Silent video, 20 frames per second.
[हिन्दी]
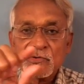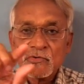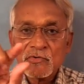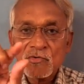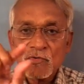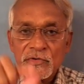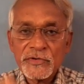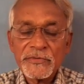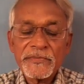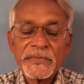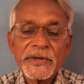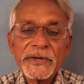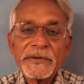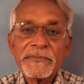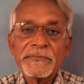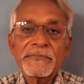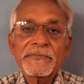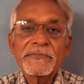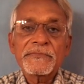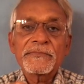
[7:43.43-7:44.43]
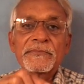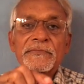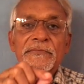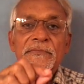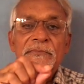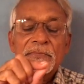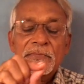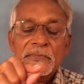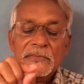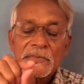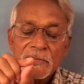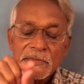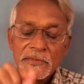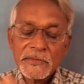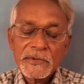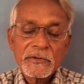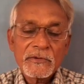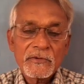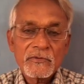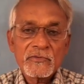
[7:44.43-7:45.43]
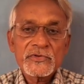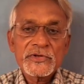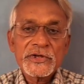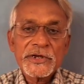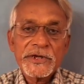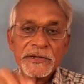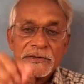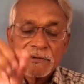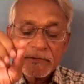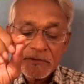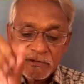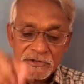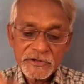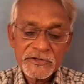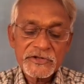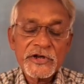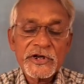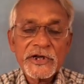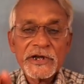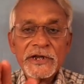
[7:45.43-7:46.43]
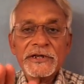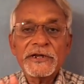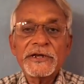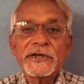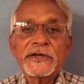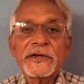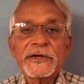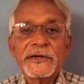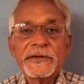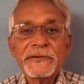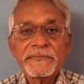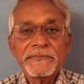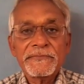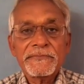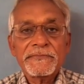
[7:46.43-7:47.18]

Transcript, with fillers: सोल्ट में उसे जला देना है